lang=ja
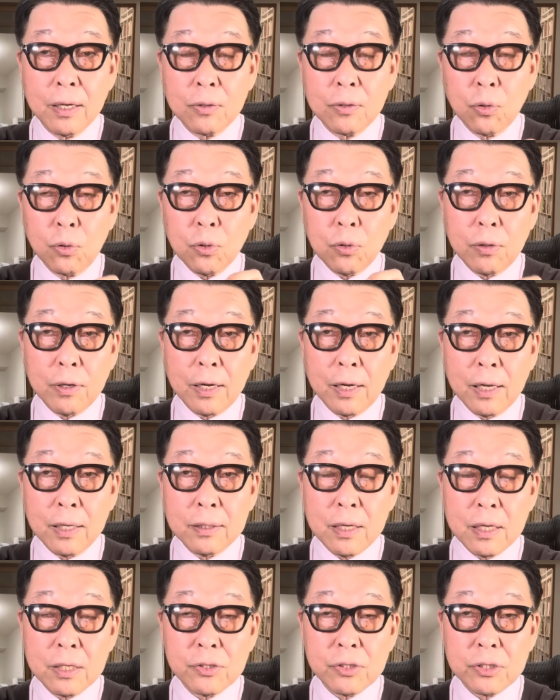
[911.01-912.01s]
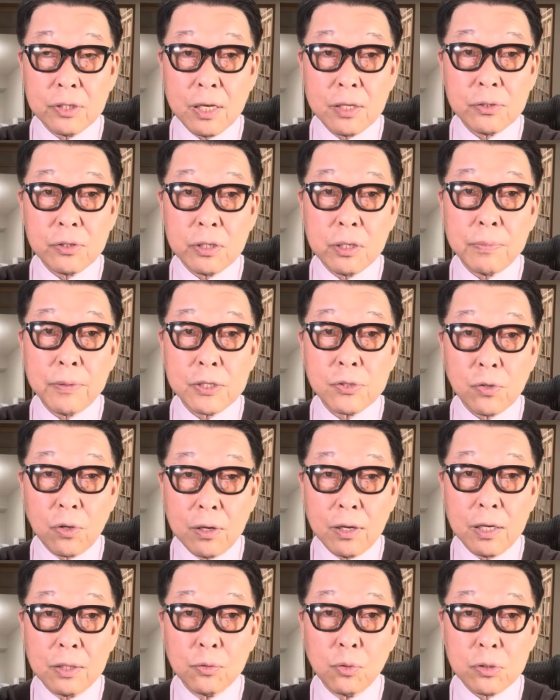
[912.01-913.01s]
ここは氾濫しやすい場所
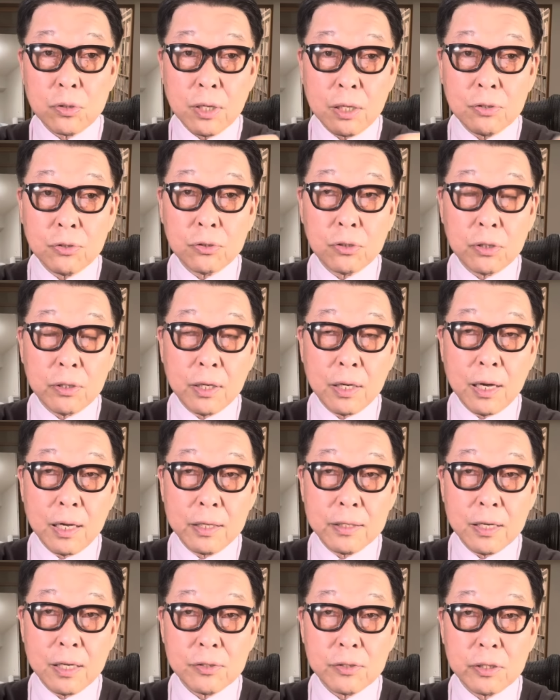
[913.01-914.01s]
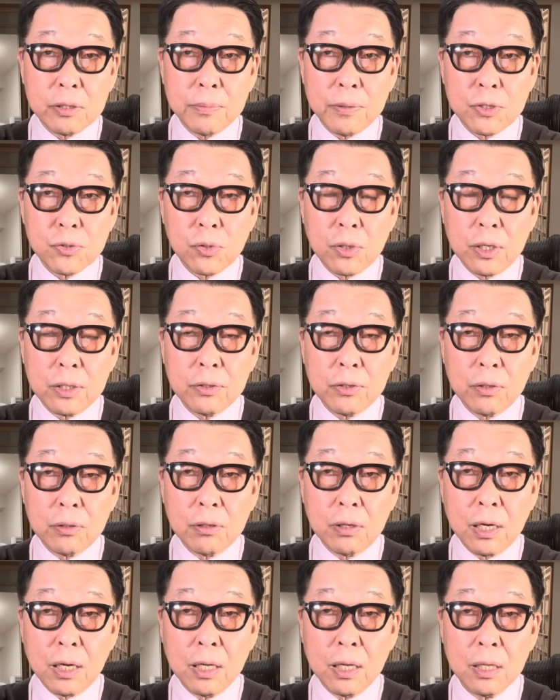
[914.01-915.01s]
か、土砂崩れがありやすい場所かっていう
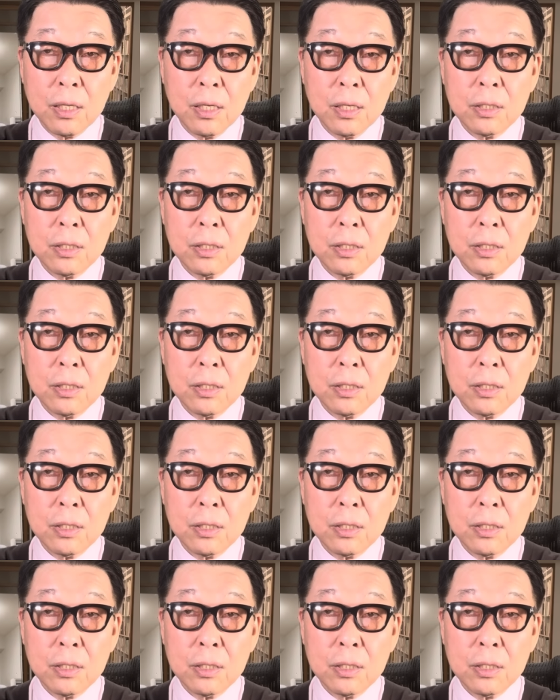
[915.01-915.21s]
のが